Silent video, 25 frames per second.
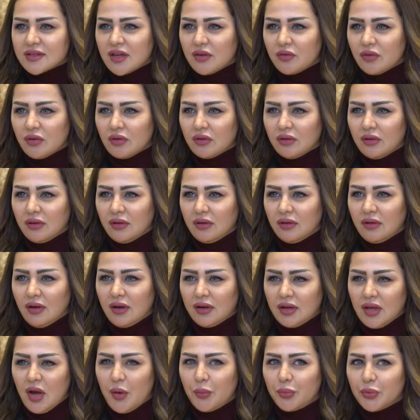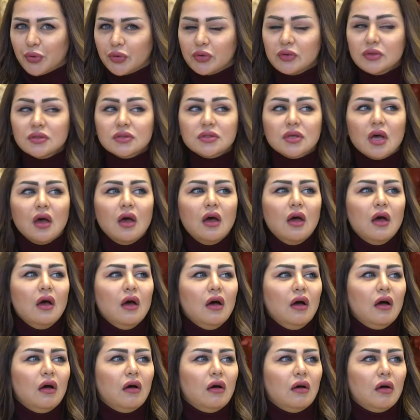seviyor e, yani yapıyoruz.
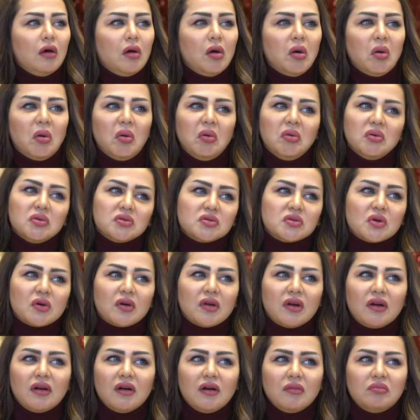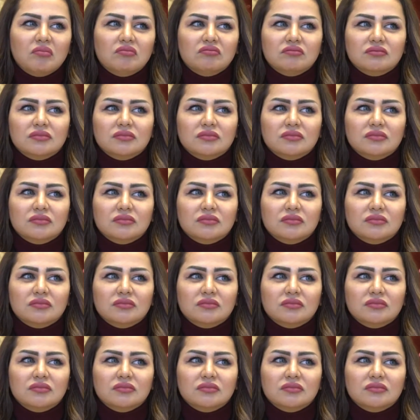Ee, sonra